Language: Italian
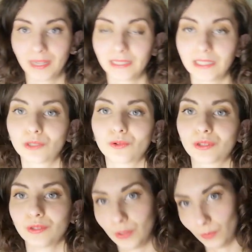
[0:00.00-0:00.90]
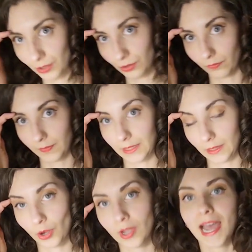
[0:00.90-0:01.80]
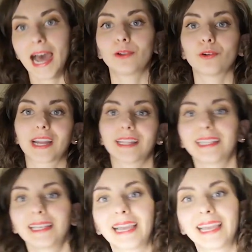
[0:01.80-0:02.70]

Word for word: al discorso di questo video. Allora, nel,